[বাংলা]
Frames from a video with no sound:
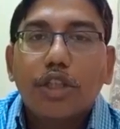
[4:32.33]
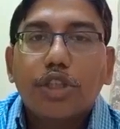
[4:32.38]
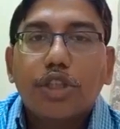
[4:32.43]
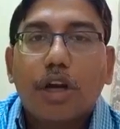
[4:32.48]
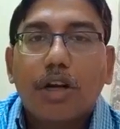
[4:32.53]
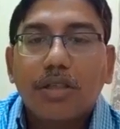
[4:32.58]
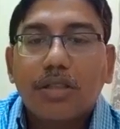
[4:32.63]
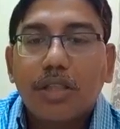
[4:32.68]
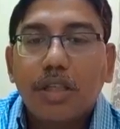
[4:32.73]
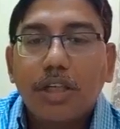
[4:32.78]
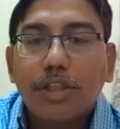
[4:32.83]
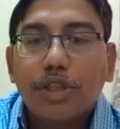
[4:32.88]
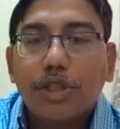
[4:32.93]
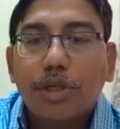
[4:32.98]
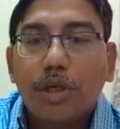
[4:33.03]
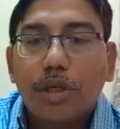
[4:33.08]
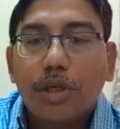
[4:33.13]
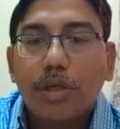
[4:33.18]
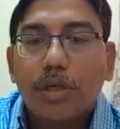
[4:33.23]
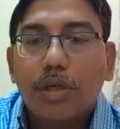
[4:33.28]
সংশ্লিষ্ট
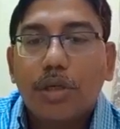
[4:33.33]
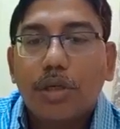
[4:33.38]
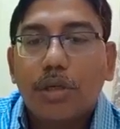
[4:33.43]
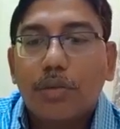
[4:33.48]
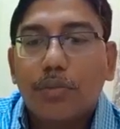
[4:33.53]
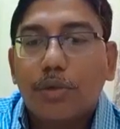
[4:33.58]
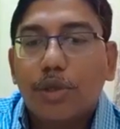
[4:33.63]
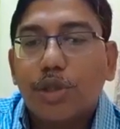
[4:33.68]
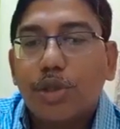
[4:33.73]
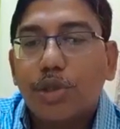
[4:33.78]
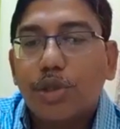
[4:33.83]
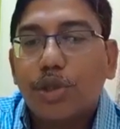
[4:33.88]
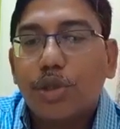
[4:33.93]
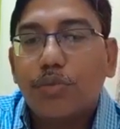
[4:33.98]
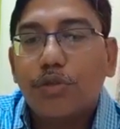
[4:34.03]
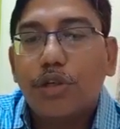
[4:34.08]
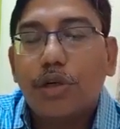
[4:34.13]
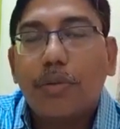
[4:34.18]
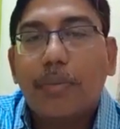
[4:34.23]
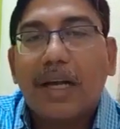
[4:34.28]

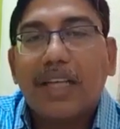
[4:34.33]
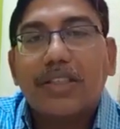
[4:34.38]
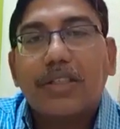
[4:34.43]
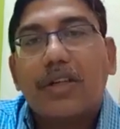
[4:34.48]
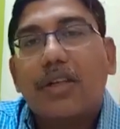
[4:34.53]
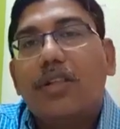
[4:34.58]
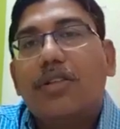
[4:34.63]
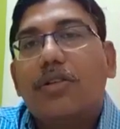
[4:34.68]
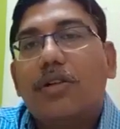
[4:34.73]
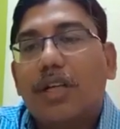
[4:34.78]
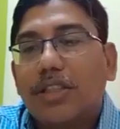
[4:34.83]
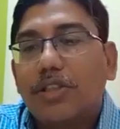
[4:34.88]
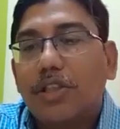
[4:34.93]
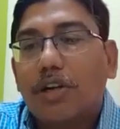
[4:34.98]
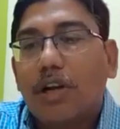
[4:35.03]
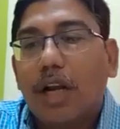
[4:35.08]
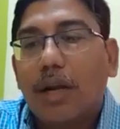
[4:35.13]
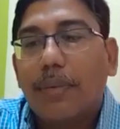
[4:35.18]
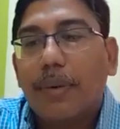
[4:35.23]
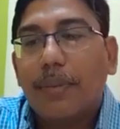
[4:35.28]
বস্তুসমূহ ভাষাগত
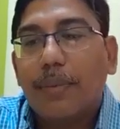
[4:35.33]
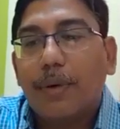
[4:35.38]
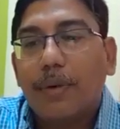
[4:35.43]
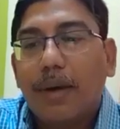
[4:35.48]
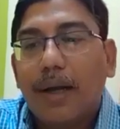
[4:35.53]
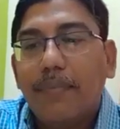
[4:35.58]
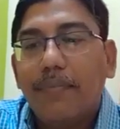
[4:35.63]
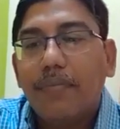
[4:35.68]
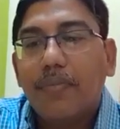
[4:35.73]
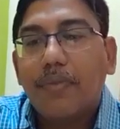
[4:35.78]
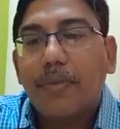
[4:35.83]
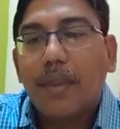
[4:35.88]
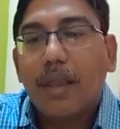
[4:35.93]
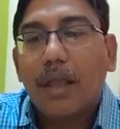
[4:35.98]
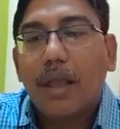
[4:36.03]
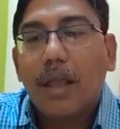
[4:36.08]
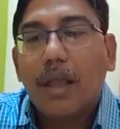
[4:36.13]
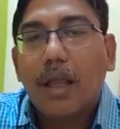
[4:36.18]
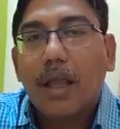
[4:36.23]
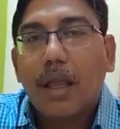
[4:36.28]
কার্যকলাপের প্রভাব
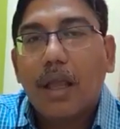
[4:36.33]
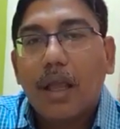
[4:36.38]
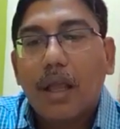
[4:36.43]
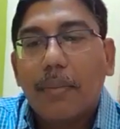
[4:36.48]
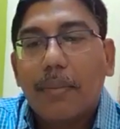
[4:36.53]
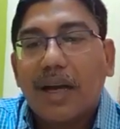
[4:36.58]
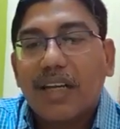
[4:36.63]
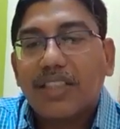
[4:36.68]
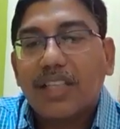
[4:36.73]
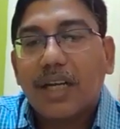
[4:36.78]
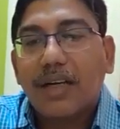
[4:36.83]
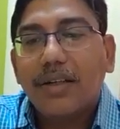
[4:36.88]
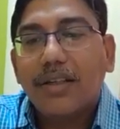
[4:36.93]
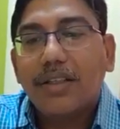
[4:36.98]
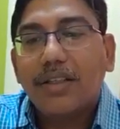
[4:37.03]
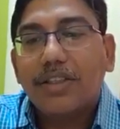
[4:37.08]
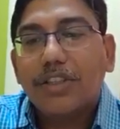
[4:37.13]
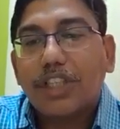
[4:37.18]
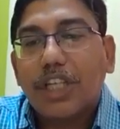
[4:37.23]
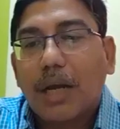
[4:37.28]
ভাষার
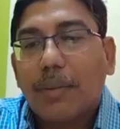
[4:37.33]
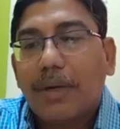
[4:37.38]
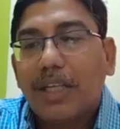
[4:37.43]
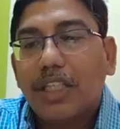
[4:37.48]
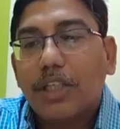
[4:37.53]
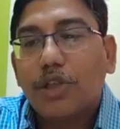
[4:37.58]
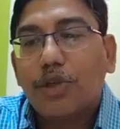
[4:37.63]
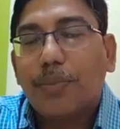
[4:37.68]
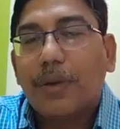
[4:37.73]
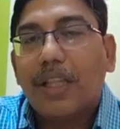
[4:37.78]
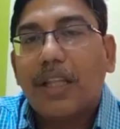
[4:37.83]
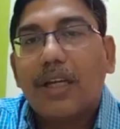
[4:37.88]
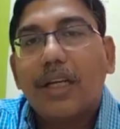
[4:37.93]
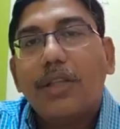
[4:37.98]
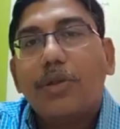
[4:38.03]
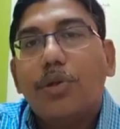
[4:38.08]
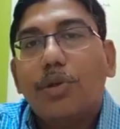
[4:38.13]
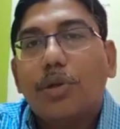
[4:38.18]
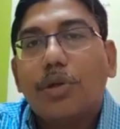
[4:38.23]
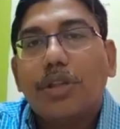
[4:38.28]
সামাজিক
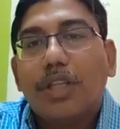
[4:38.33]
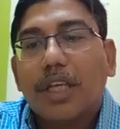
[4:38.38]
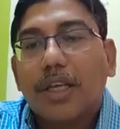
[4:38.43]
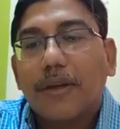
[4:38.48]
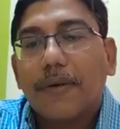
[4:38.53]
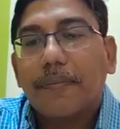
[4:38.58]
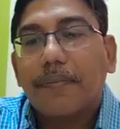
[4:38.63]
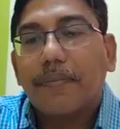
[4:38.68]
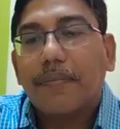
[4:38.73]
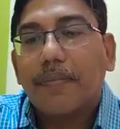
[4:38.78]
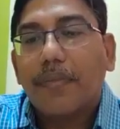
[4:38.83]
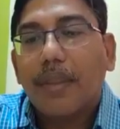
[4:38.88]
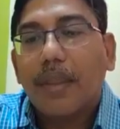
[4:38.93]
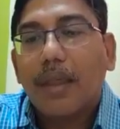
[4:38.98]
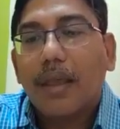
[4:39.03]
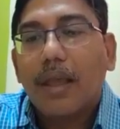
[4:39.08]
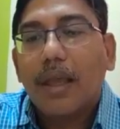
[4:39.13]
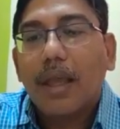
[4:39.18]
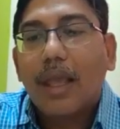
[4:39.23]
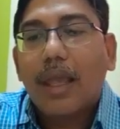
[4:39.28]
উপাদানের দুটো দিক
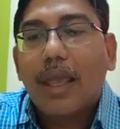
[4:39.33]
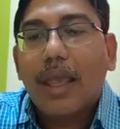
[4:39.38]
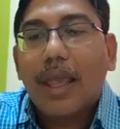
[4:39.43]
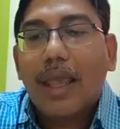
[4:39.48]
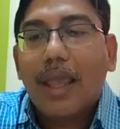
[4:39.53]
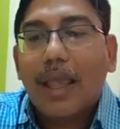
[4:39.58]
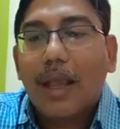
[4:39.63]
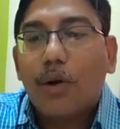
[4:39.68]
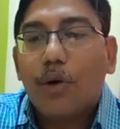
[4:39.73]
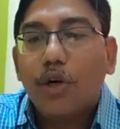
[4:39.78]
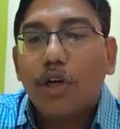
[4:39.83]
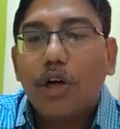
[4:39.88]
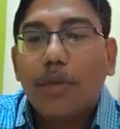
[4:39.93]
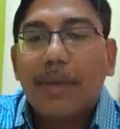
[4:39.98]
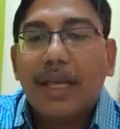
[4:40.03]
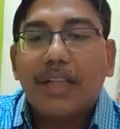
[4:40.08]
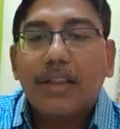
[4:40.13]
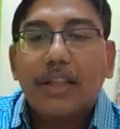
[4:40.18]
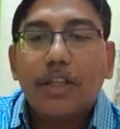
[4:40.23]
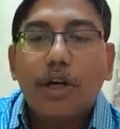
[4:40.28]
অন্য
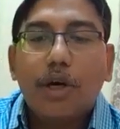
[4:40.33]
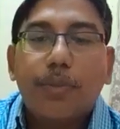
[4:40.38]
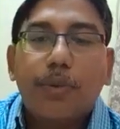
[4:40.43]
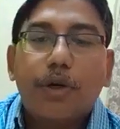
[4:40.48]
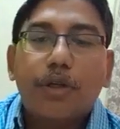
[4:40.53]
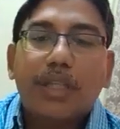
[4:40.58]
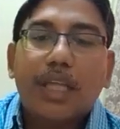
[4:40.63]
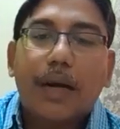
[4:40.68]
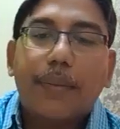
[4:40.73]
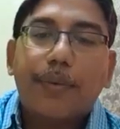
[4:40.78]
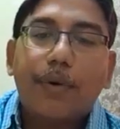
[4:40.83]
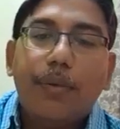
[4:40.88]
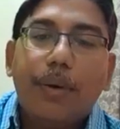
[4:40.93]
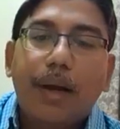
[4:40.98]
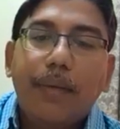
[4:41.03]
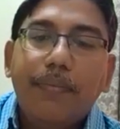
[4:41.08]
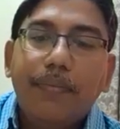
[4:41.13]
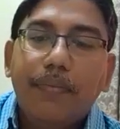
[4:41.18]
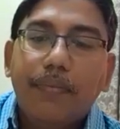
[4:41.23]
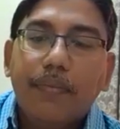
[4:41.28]
ব্যক্তির ওপর তার
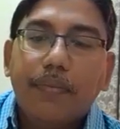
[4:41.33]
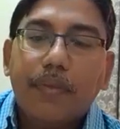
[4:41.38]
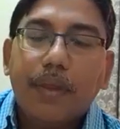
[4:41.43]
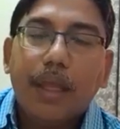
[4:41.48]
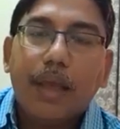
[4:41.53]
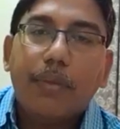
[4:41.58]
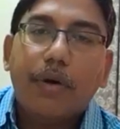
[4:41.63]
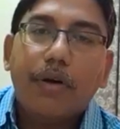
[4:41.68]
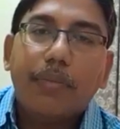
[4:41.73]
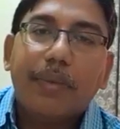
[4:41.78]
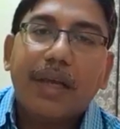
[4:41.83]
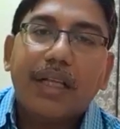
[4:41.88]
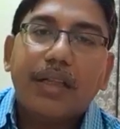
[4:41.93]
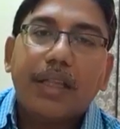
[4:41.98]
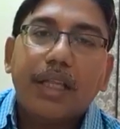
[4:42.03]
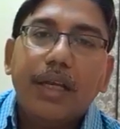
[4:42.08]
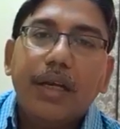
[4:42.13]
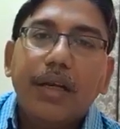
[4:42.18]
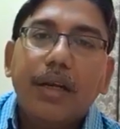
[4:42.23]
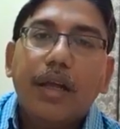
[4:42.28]
প্রভাব এবং
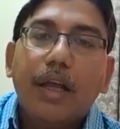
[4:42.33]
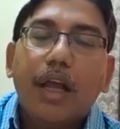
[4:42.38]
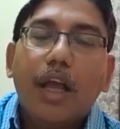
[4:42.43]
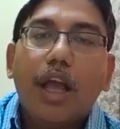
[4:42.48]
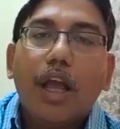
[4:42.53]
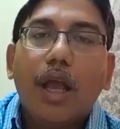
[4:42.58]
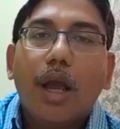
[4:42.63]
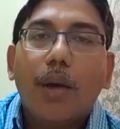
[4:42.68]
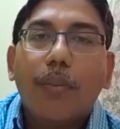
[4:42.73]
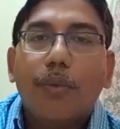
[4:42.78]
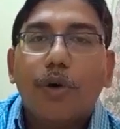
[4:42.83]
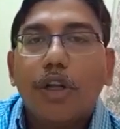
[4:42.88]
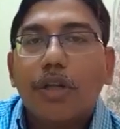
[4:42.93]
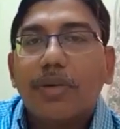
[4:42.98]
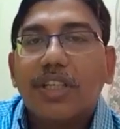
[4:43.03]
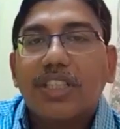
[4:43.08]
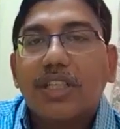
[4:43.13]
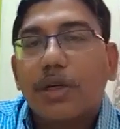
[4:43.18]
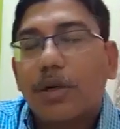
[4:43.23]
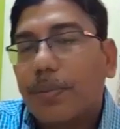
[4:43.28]
ব্যক্তির
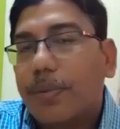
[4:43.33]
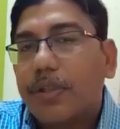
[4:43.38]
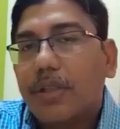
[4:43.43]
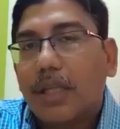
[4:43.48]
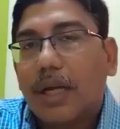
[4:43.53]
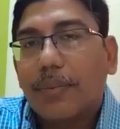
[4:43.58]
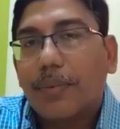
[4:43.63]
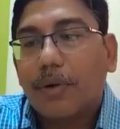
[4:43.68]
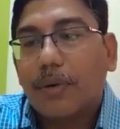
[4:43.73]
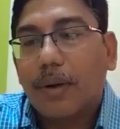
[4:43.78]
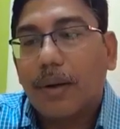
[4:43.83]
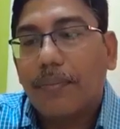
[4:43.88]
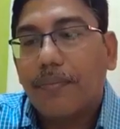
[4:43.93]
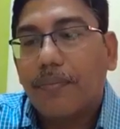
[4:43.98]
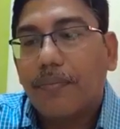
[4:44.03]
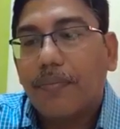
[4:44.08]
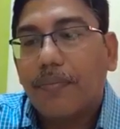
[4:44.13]
পরিবেশের ওপর তার প্রভাব